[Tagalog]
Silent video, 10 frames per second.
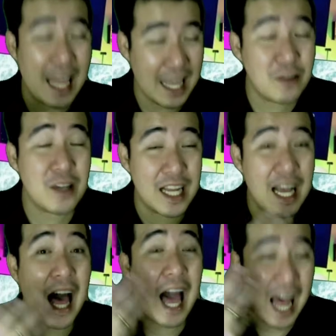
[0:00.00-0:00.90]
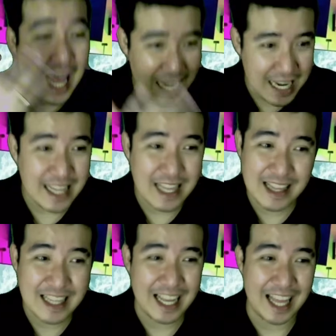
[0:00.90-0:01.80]
Ito talaga,
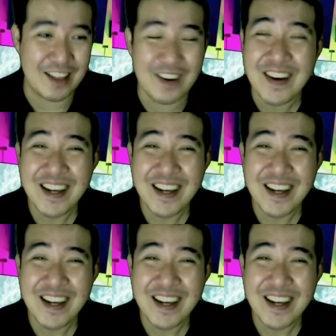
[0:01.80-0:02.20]
latest talaga ito.